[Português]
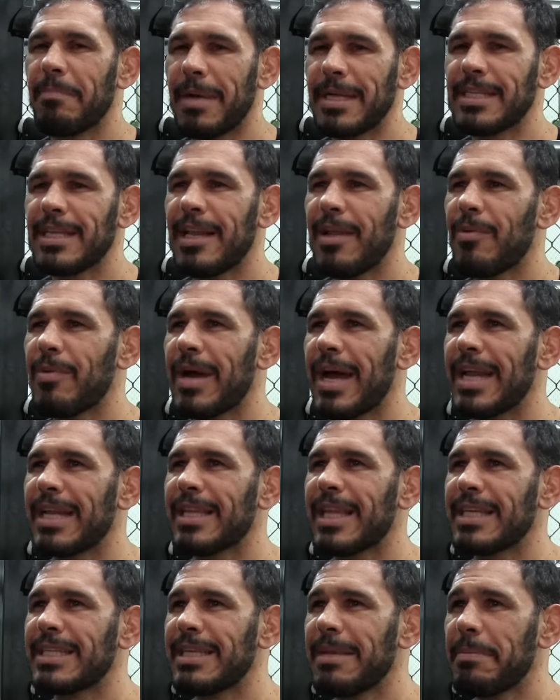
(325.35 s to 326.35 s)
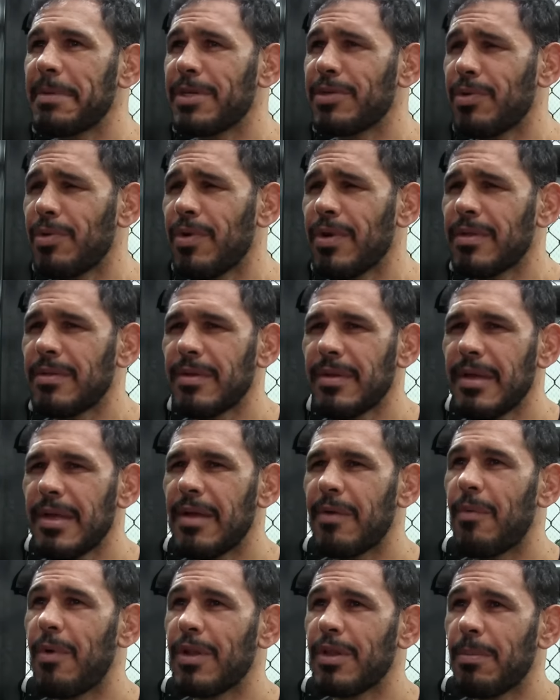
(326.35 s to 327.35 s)
Mas ele é um cara que está sempre junto
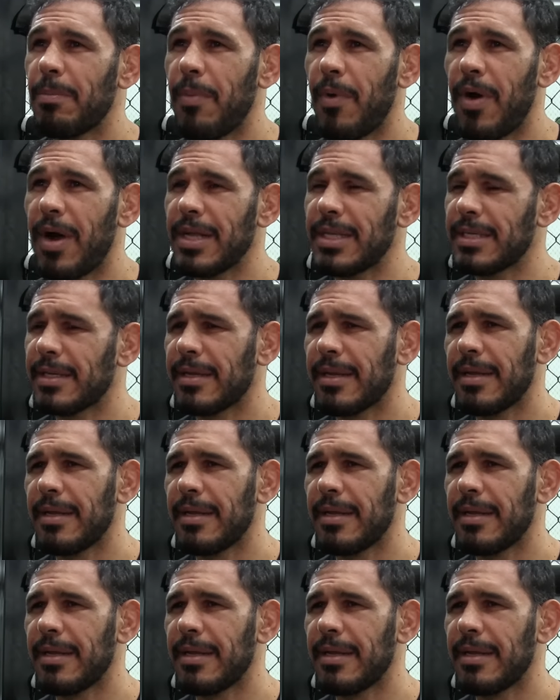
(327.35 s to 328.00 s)
quando pode.